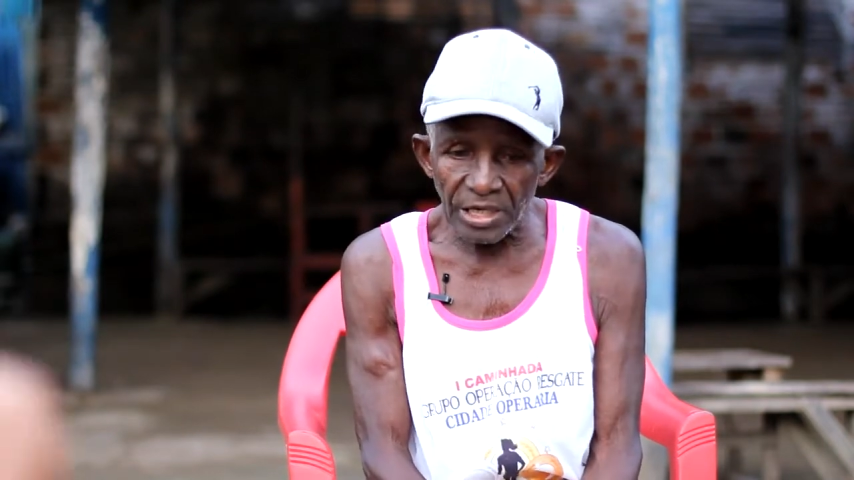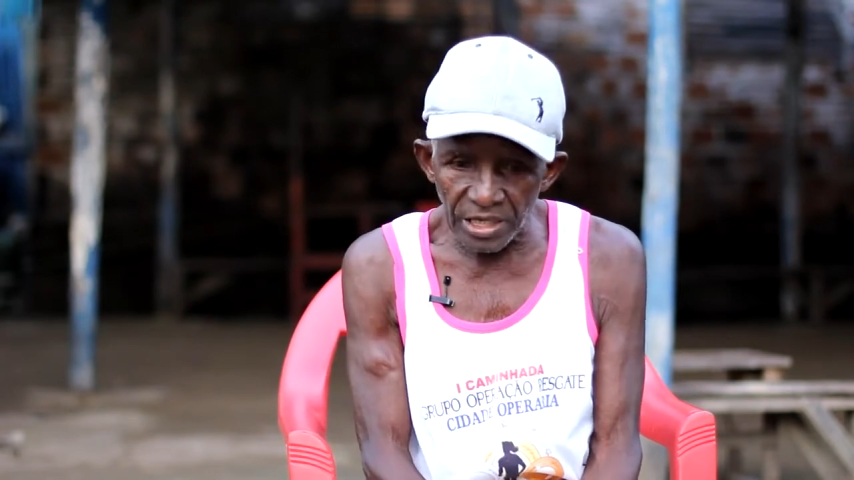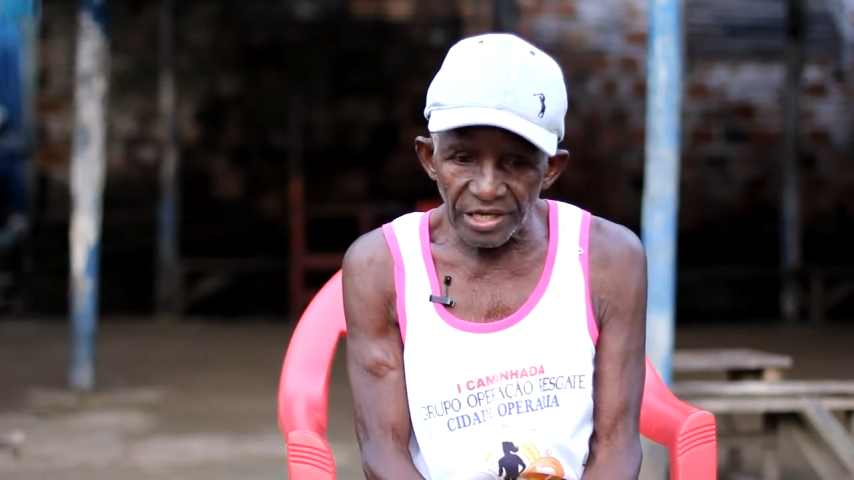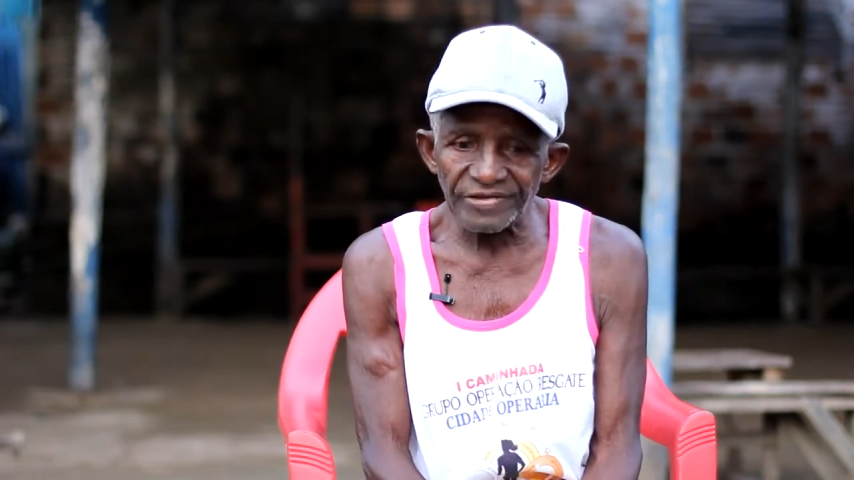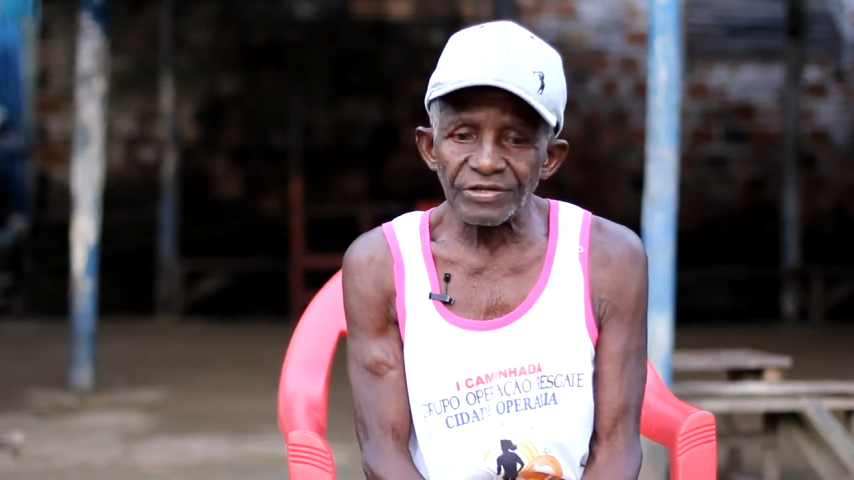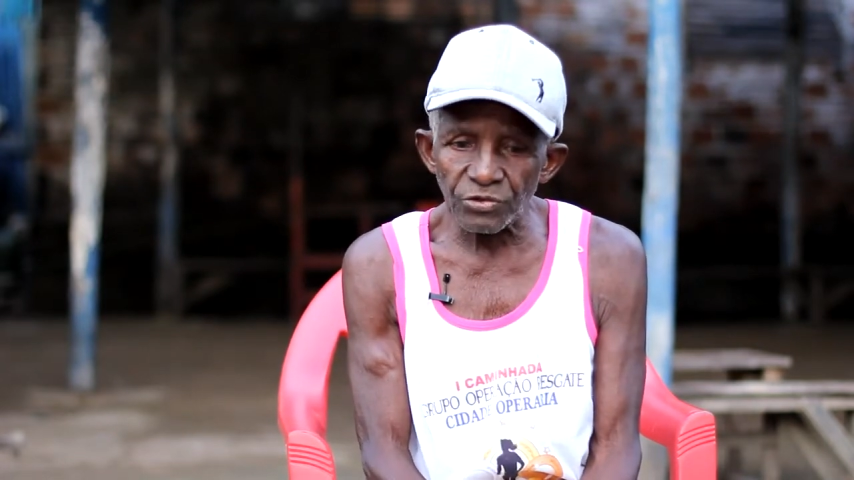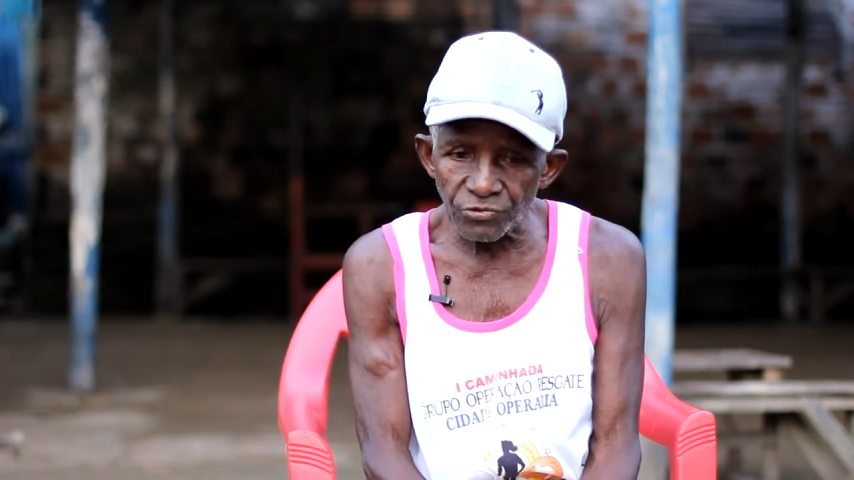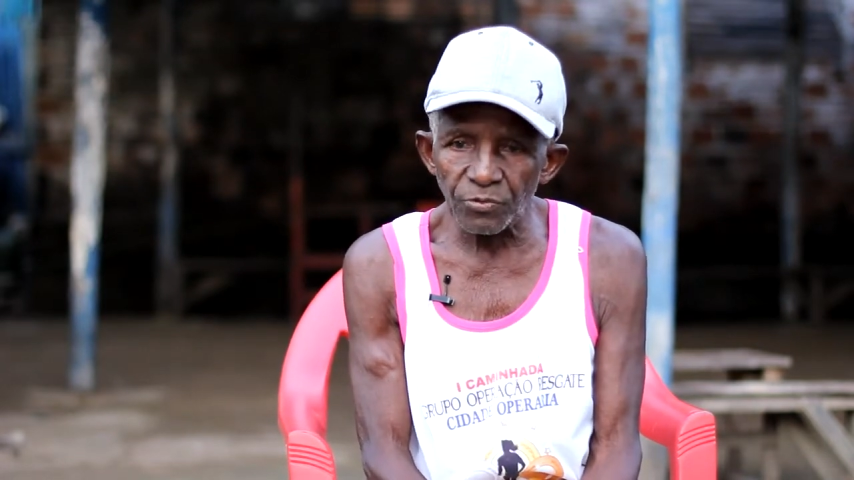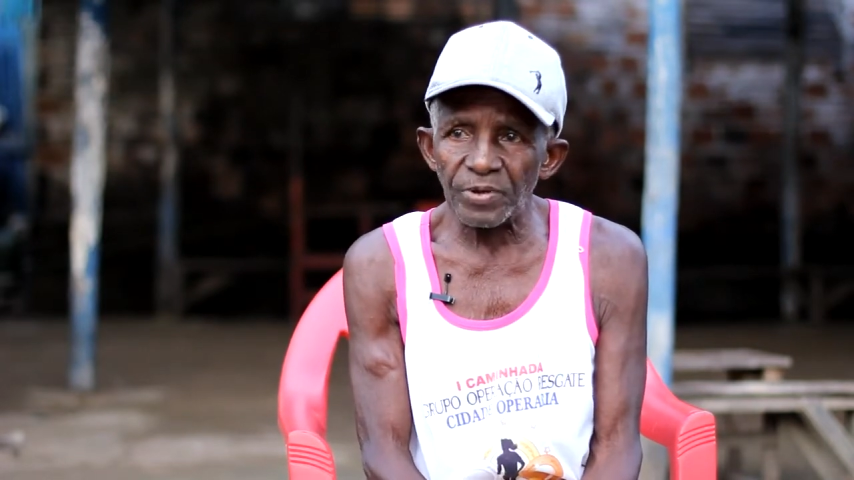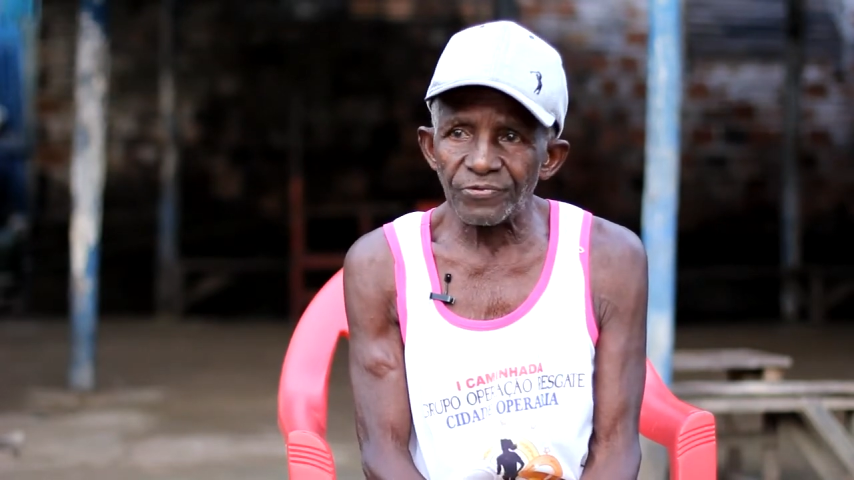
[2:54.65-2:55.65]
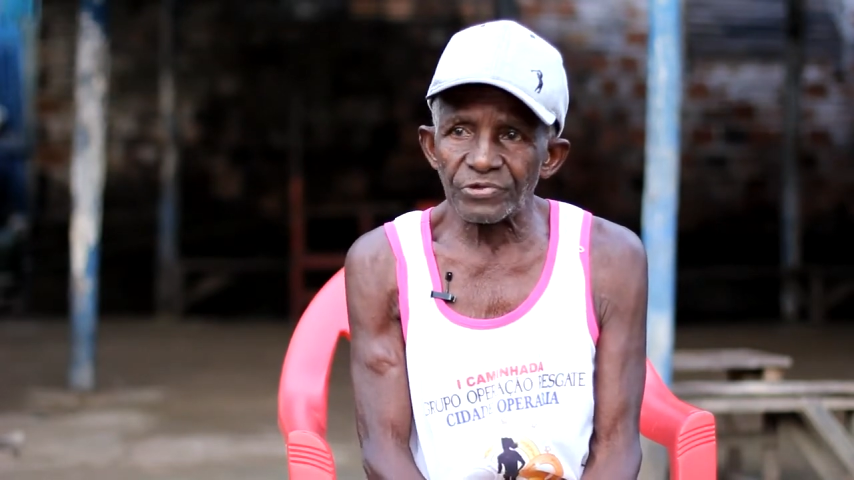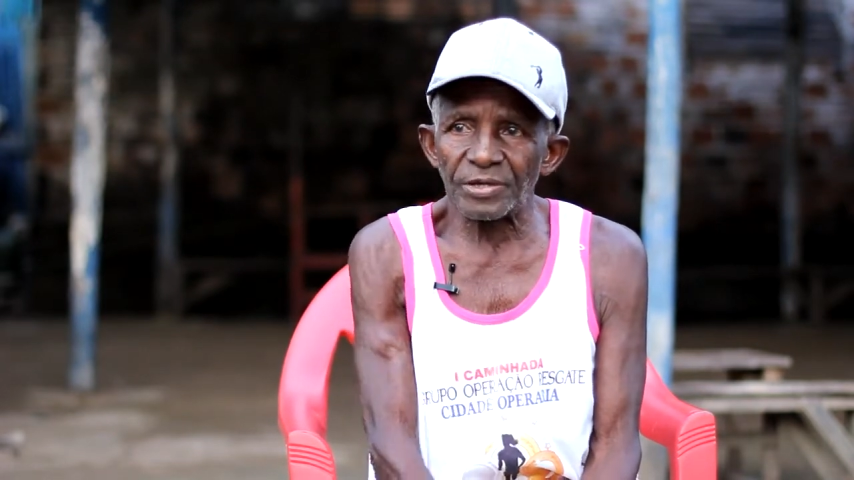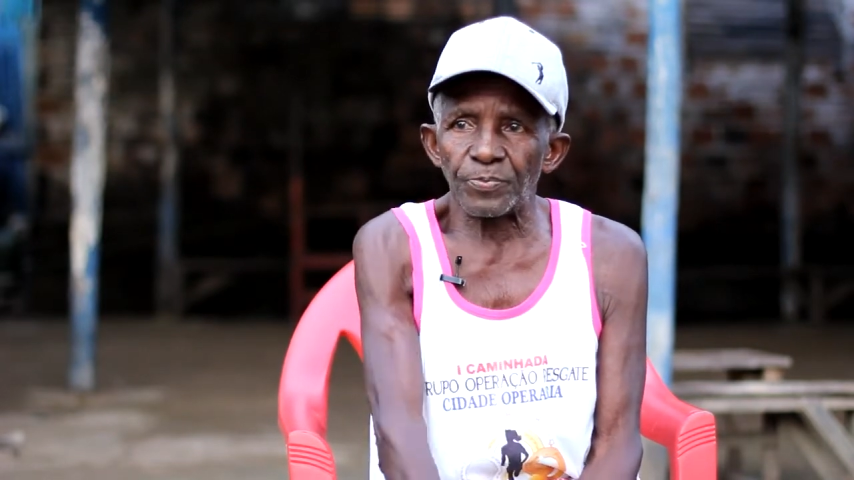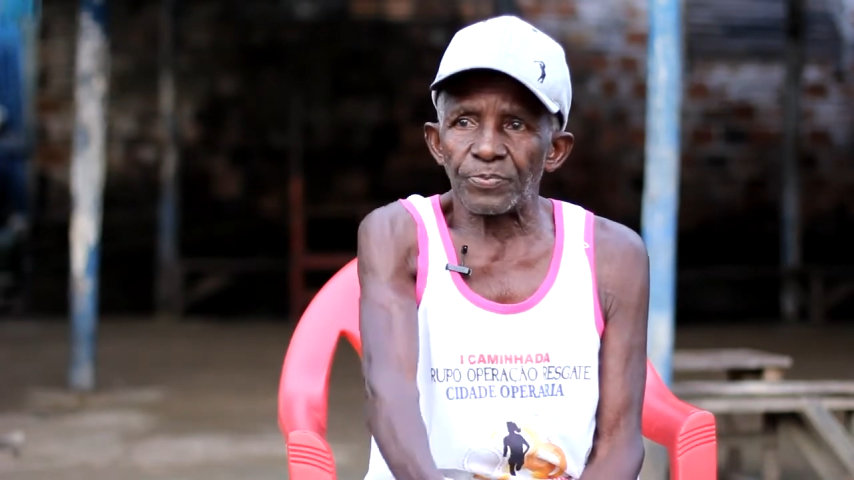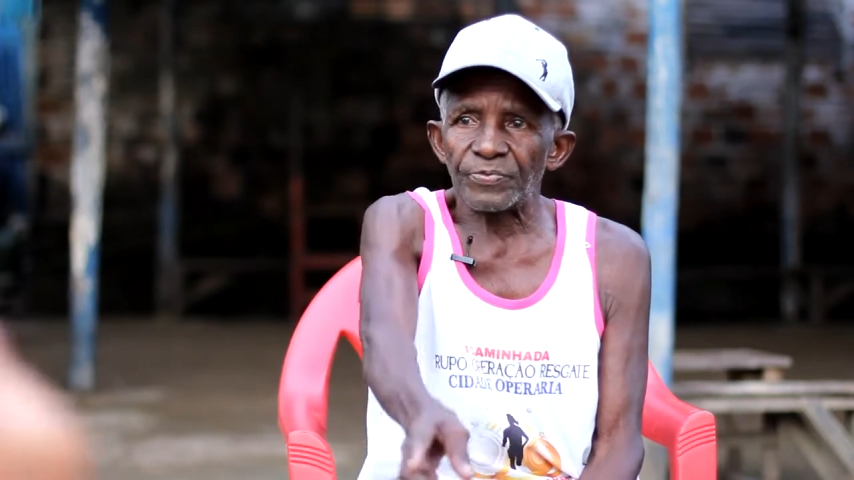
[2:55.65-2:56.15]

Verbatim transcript: Na casa do João Pavão, na,